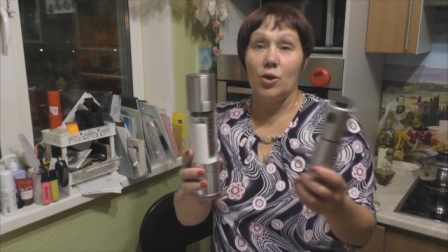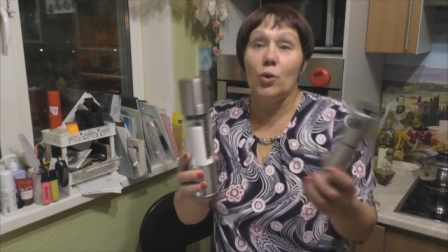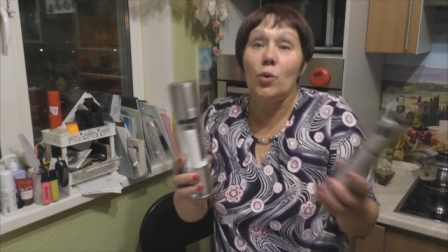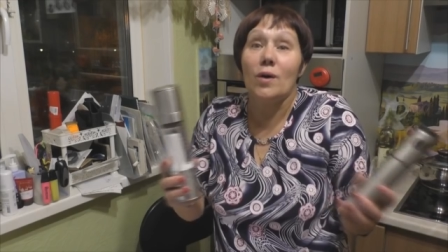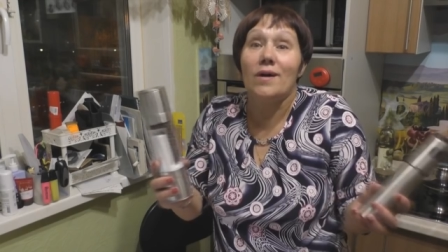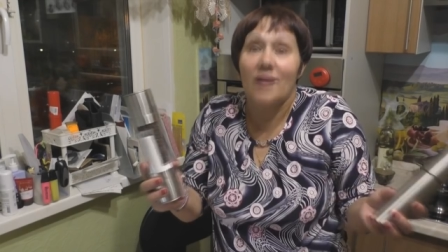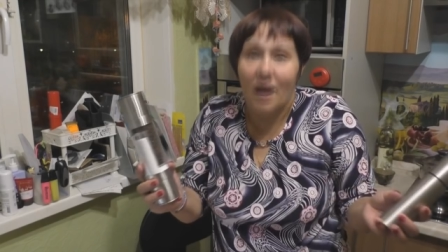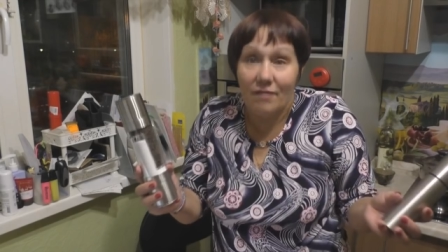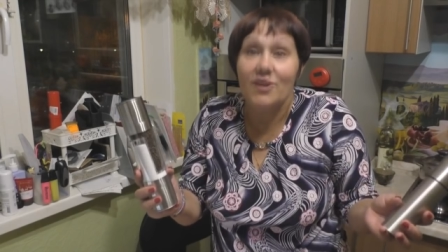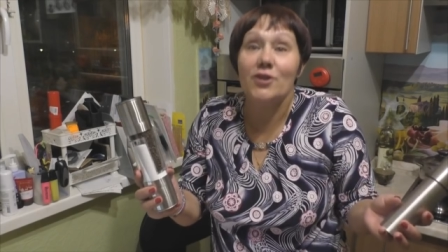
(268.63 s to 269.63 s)
Ну,
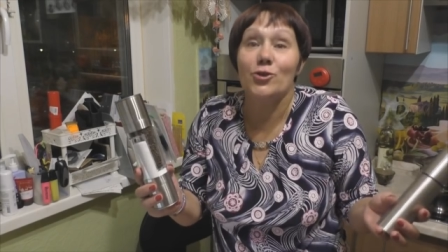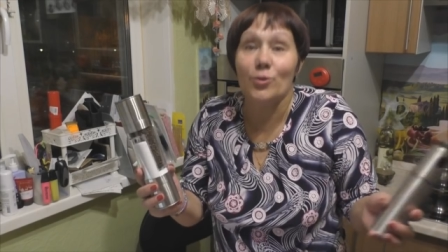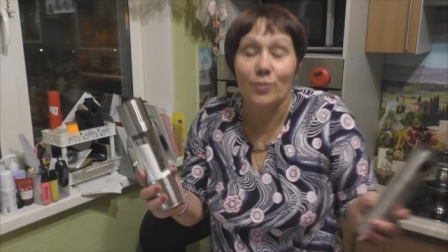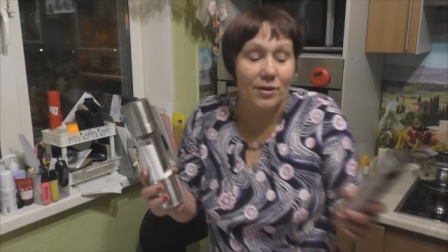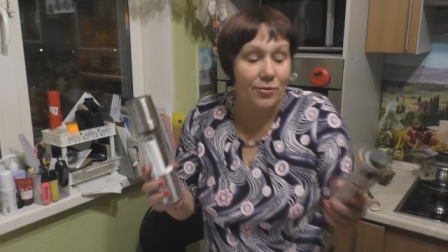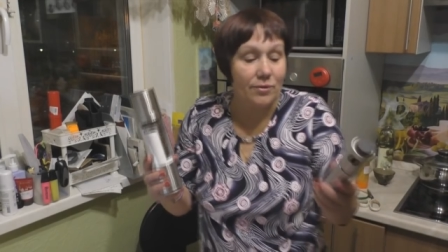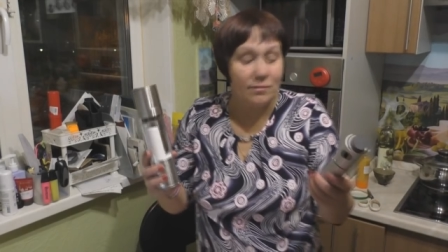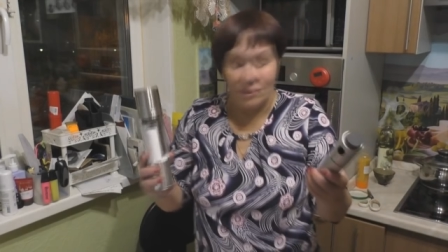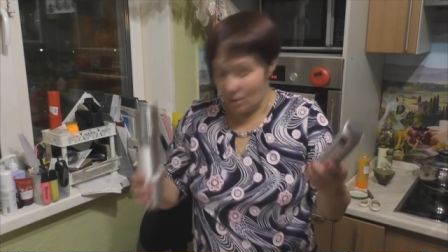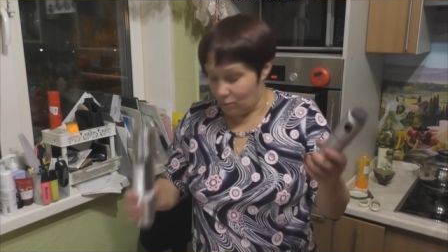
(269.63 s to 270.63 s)
главное, чтобы оно
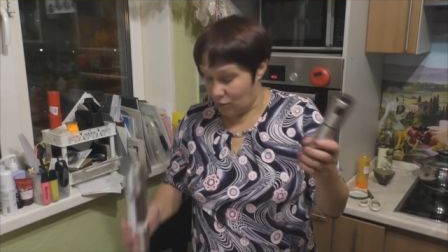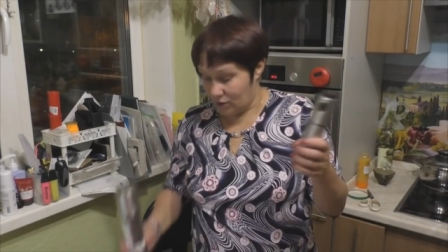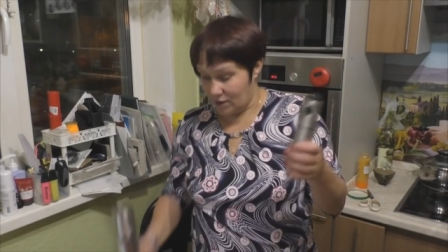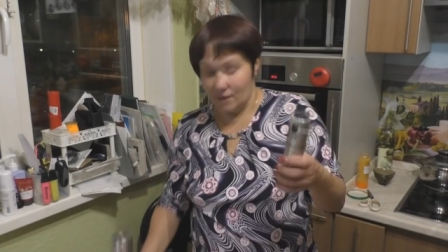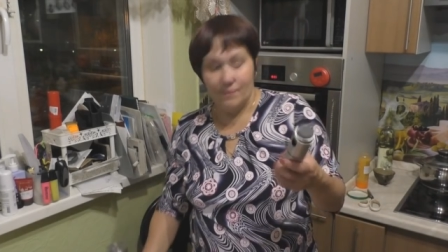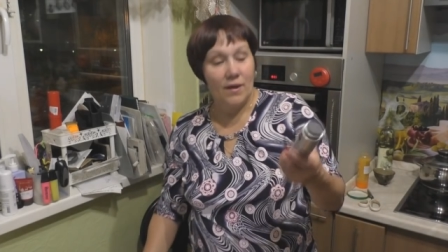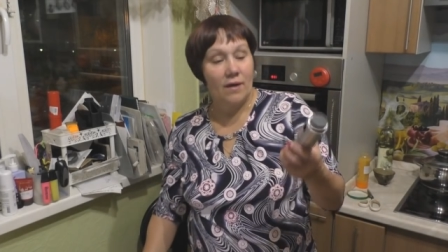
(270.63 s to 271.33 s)
работало.